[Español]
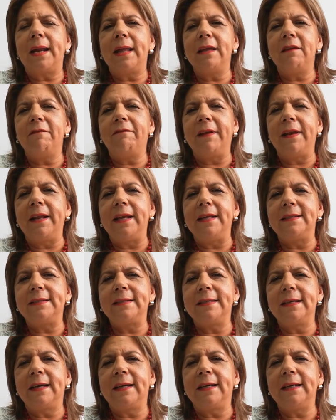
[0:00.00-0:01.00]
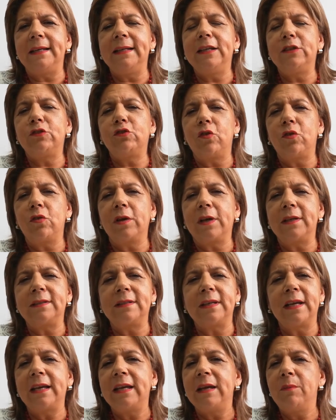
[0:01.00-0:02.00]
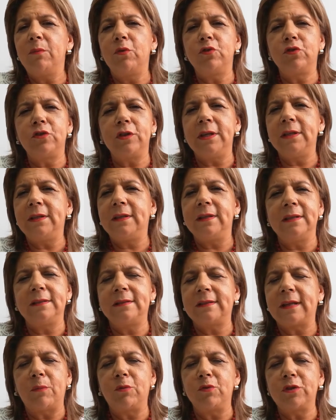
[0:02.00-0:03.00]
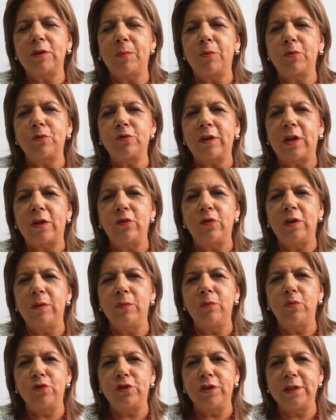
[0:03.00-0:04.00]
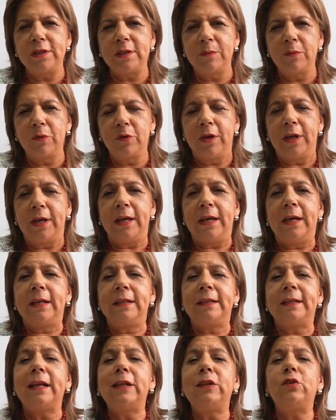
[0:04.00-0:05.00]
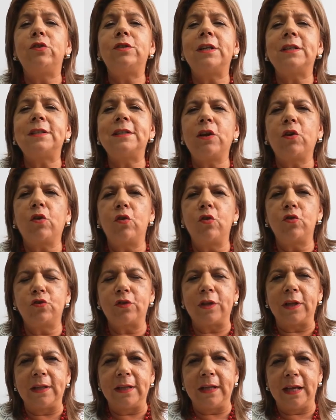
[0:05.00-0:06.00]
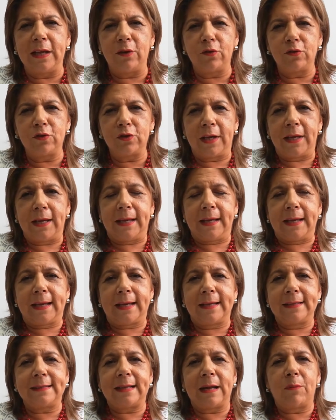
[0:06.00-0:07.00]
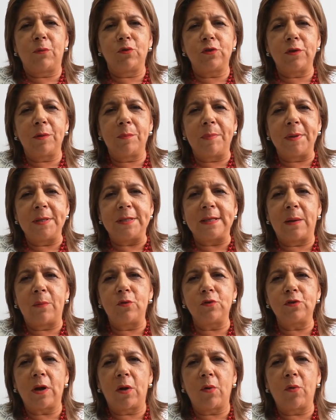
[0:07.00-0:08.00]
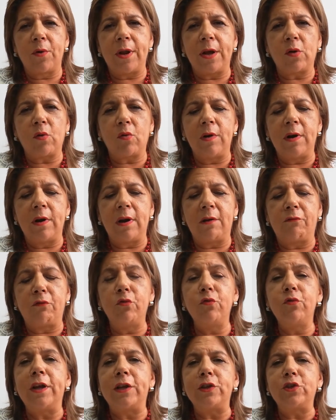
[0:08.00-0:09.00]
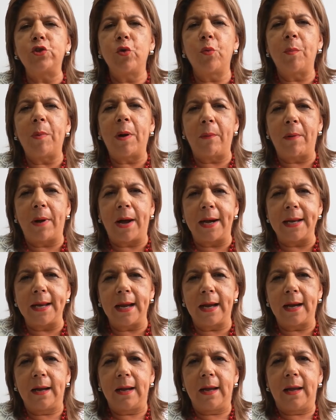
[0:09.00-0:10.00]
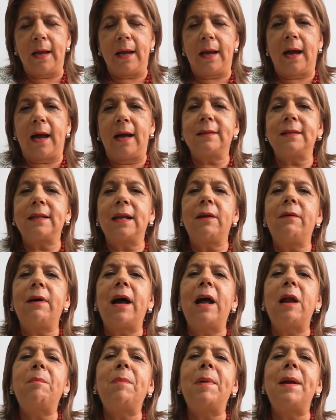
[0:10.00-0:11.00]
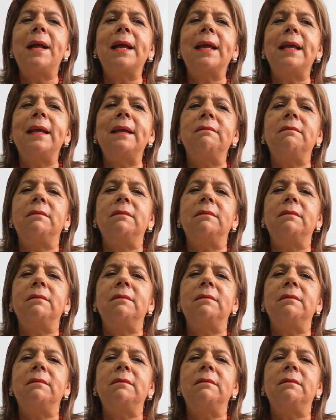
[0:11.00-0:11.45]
diferencia y eso es lo que seguimos y estamos apostándole muchísimo. Tanto es así con los tenderos que estamos, empezamos ahora con la Fundación Bavaria a trabajar para que